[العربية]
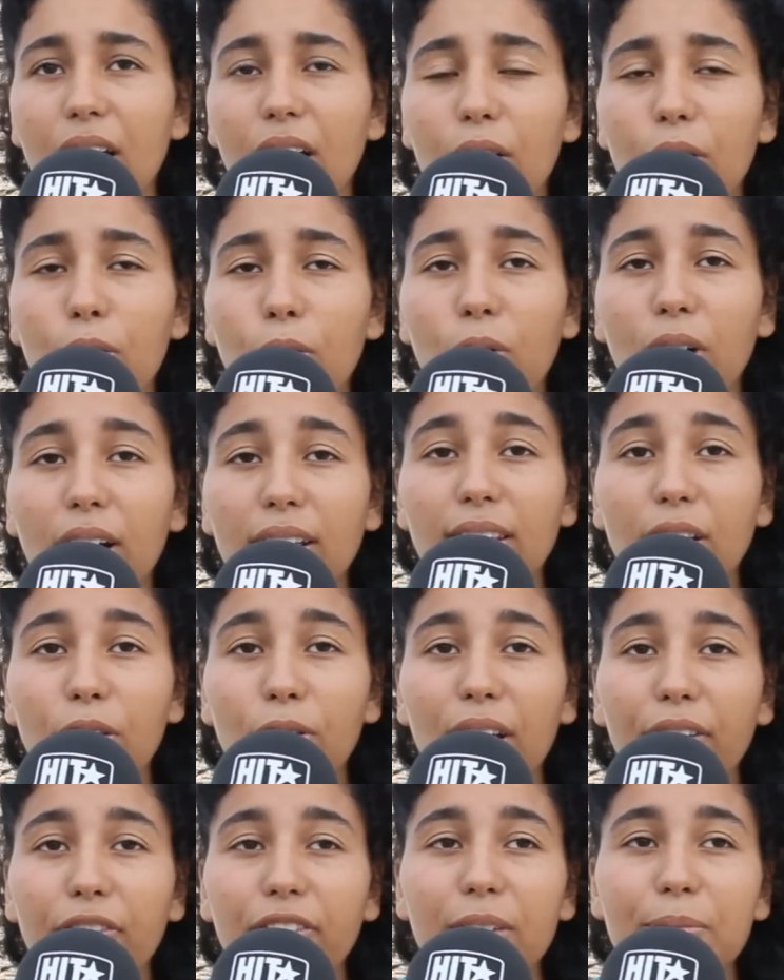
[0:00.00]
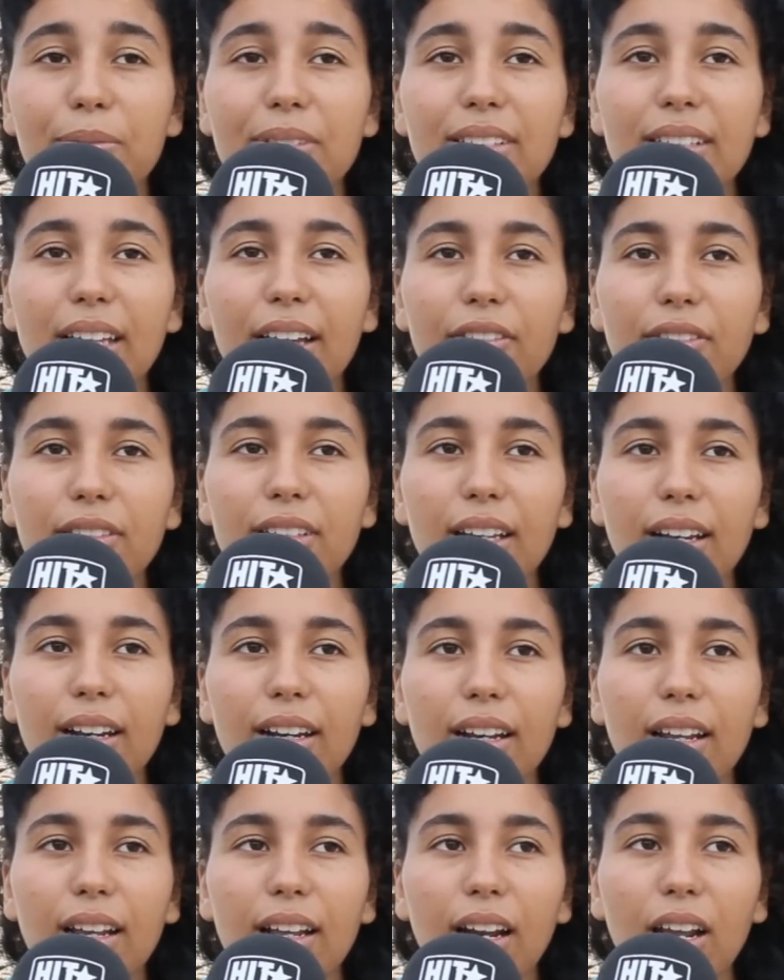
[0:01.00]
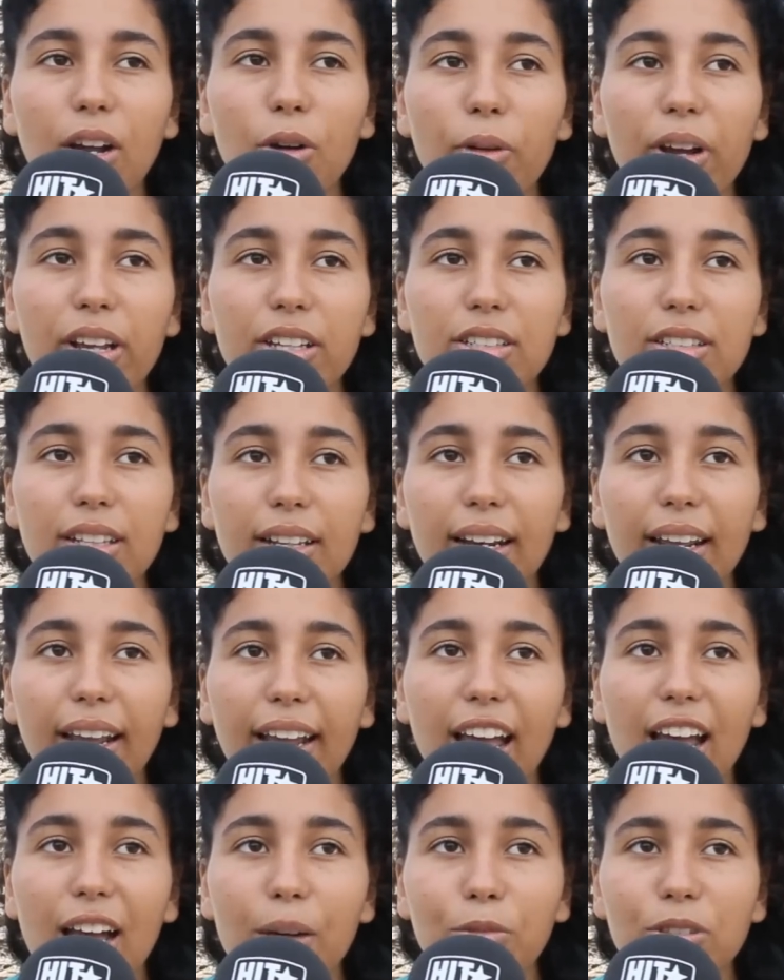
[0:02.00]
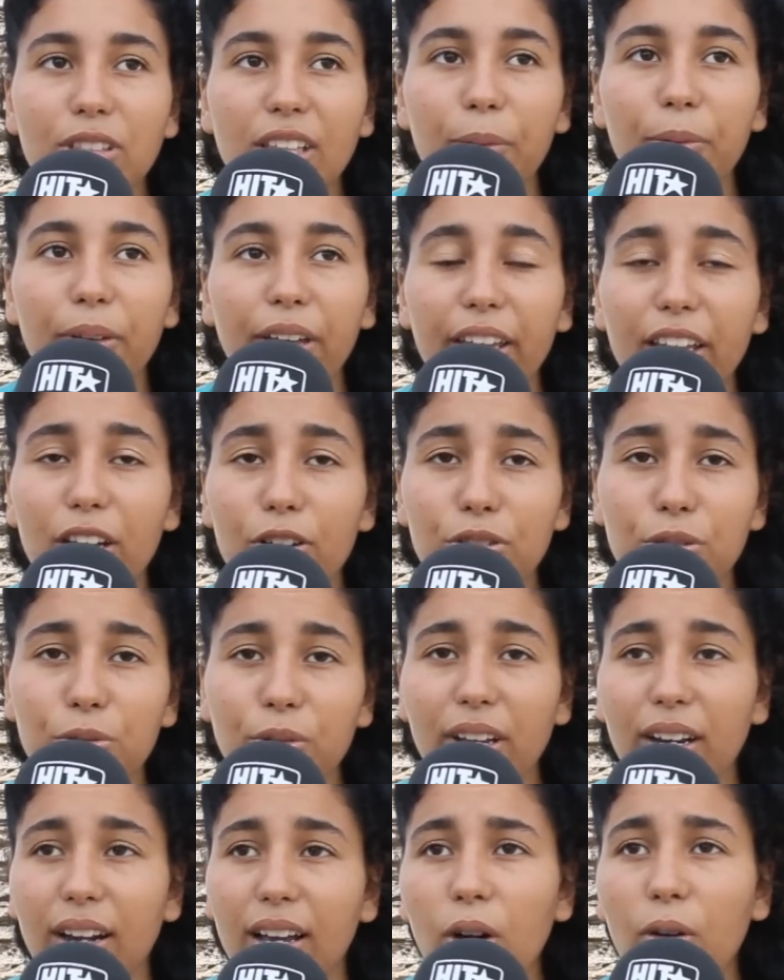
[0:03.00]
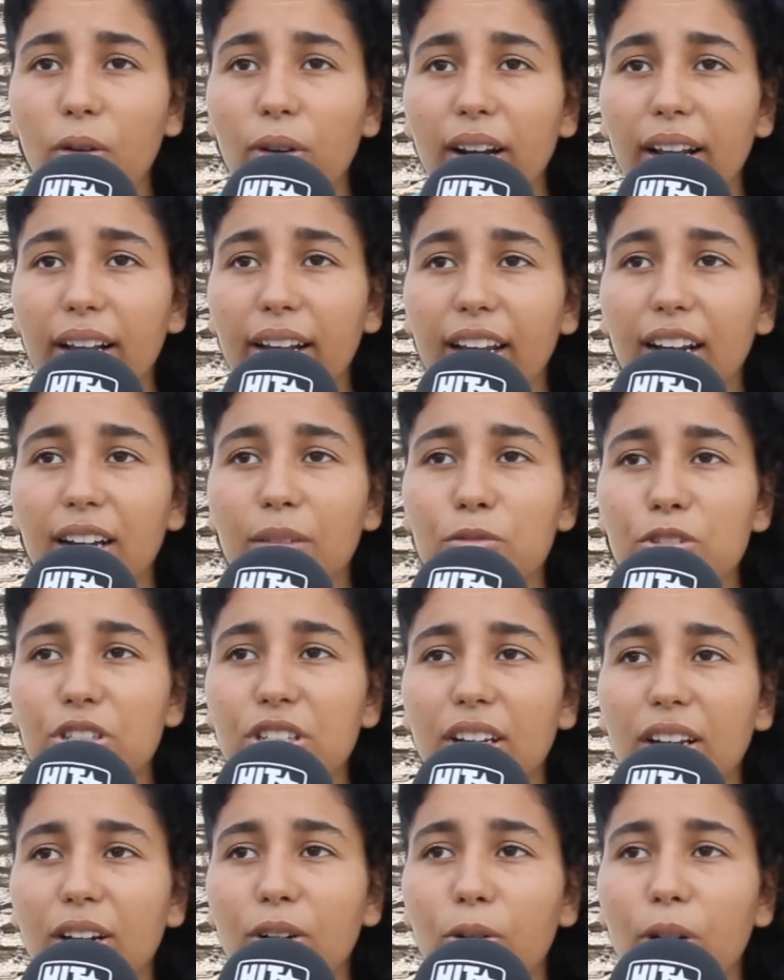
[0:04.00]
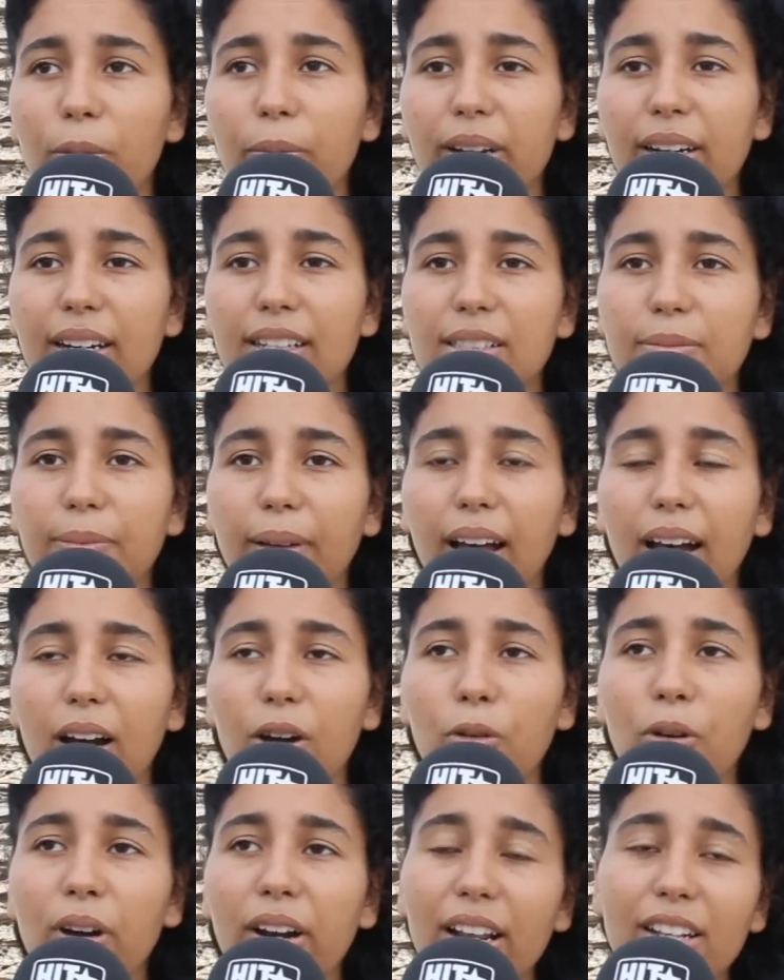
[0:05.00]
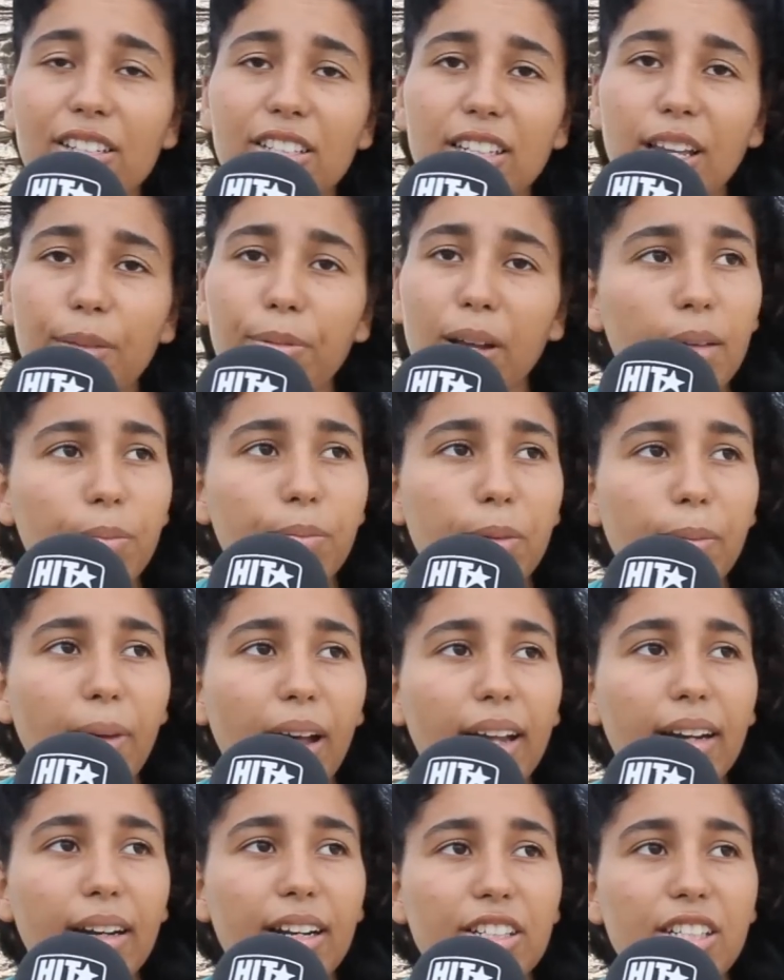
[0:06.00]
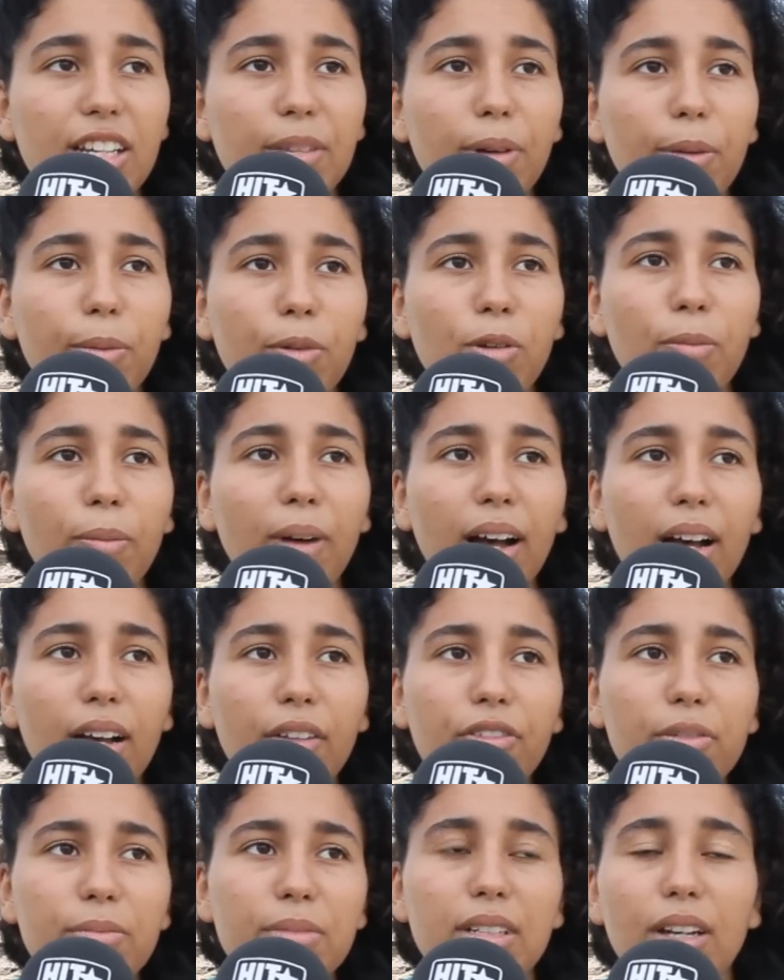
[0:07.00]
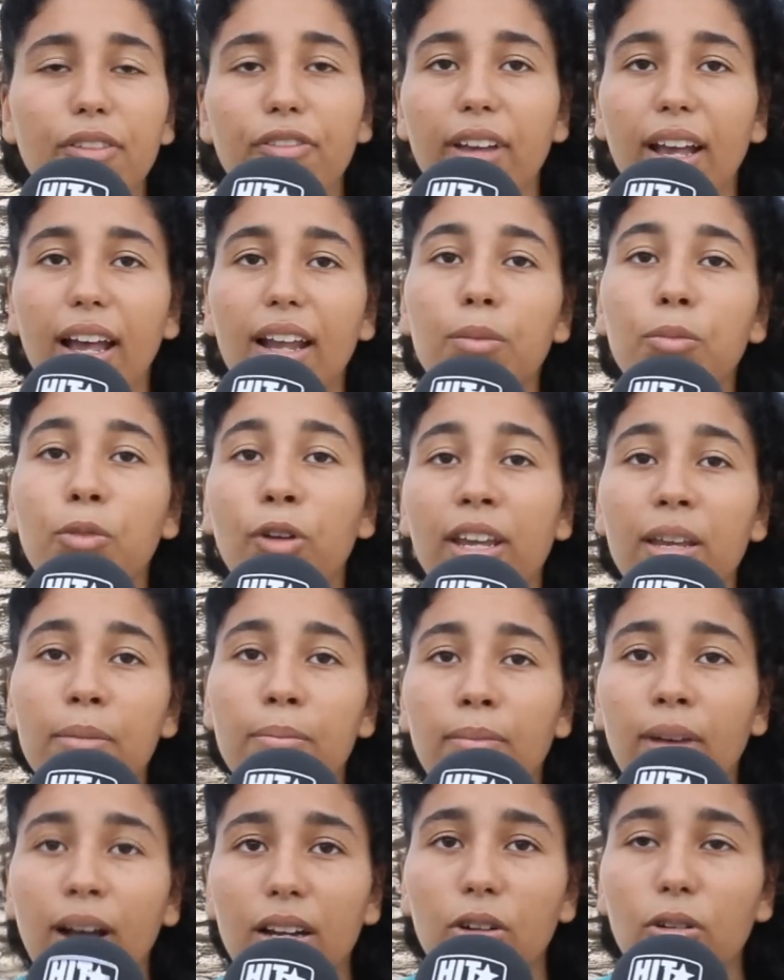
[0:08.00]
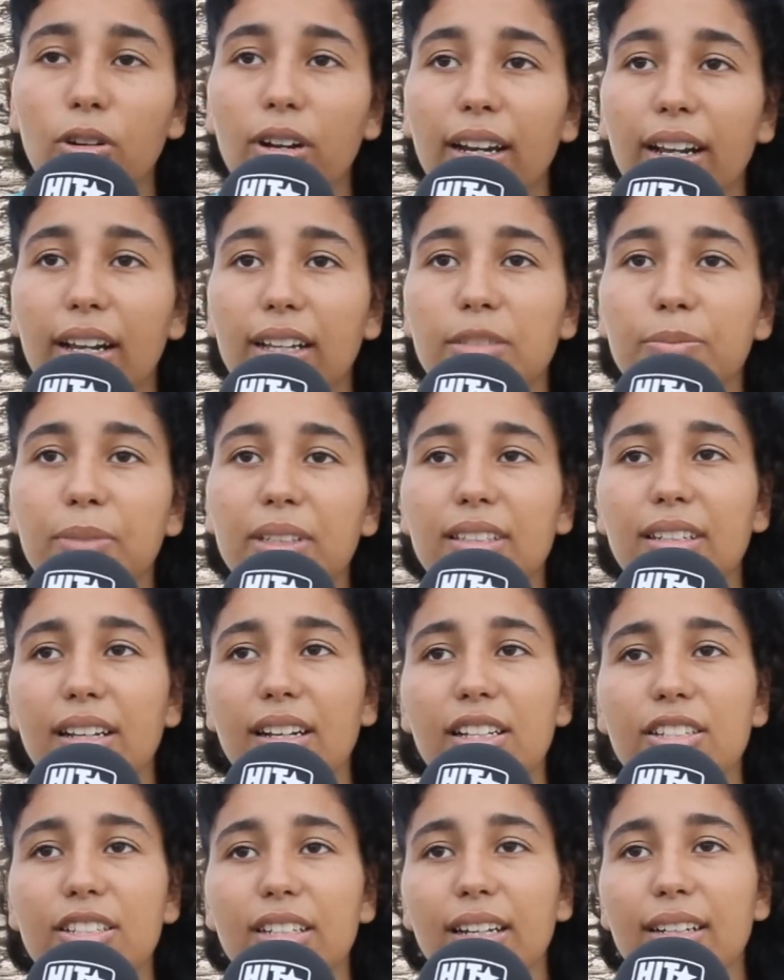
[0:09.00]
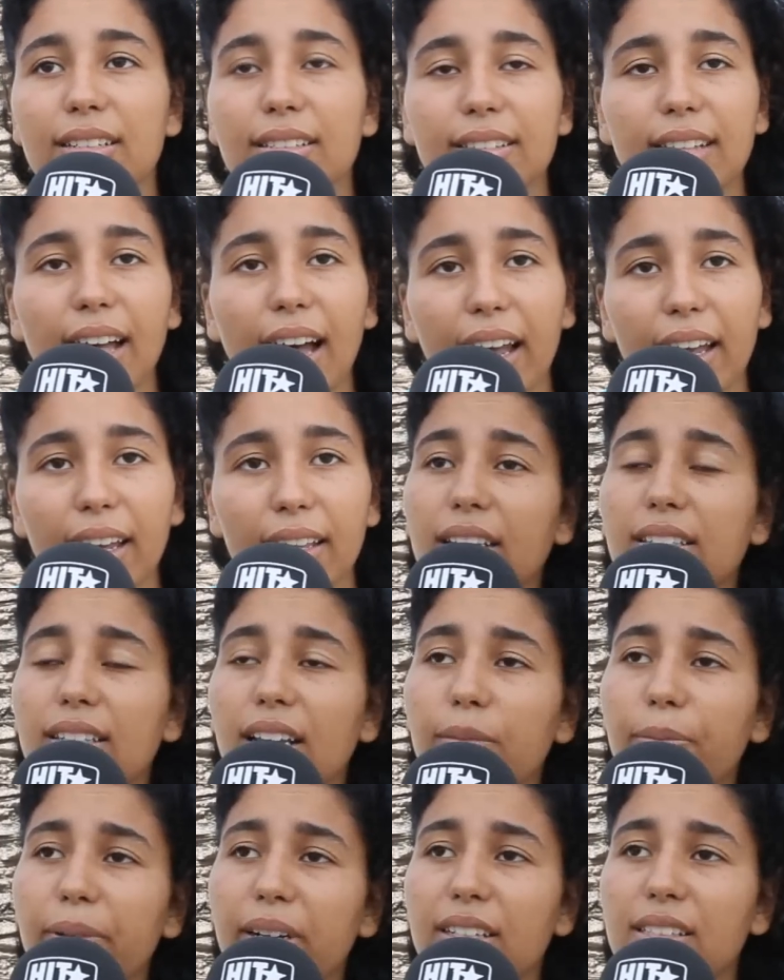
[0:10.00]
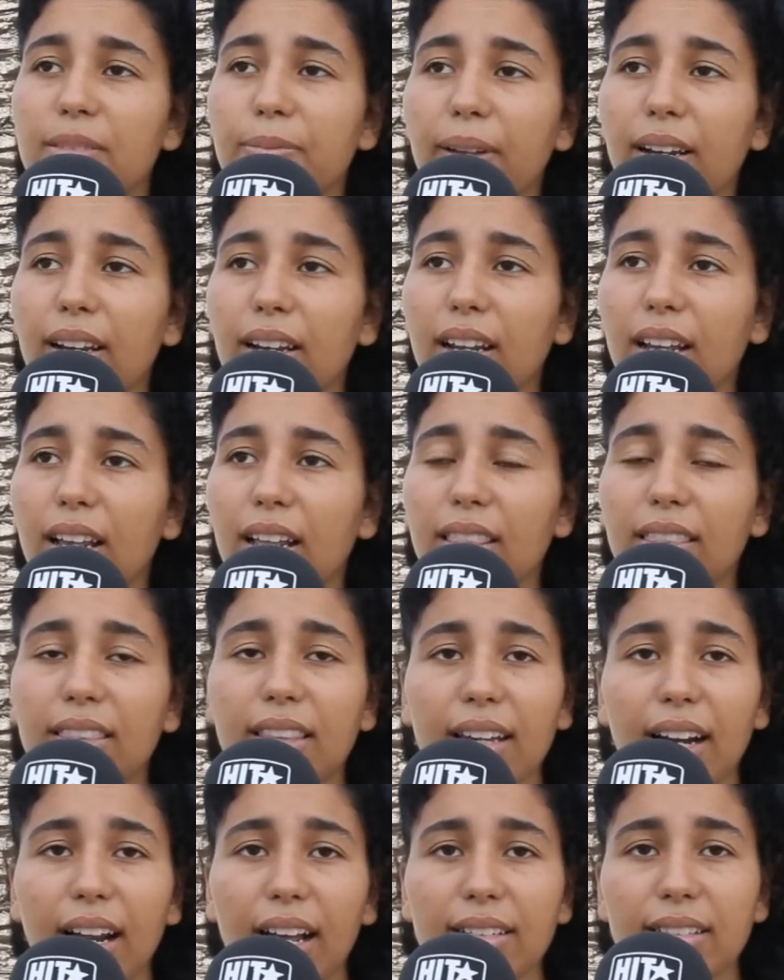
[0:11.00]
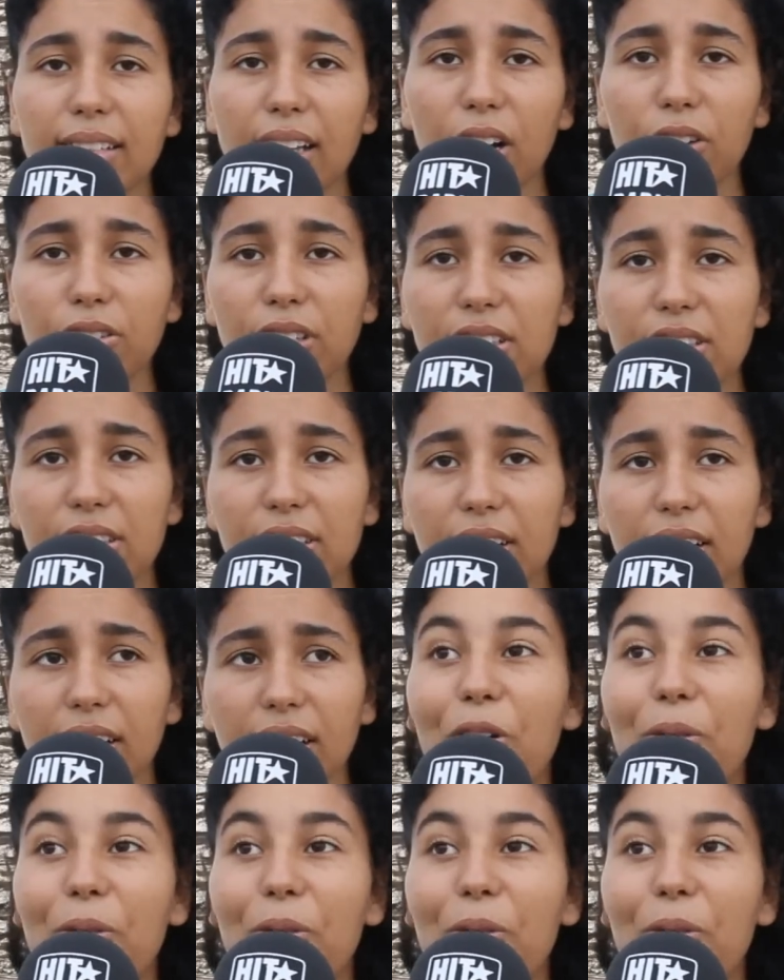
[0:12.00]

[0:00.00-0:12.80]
هو دوله فيه بزاف ديال الحوايج اللي خام وطبيعيه وزوينه ولكن المشكل هو بالنسبه اولا للشباب بما ان الشباب هما فهمتي الفئه المهمه واللي كتمثل الجيل الصاعد حتى بالنسبه للدراسه وداك الشيء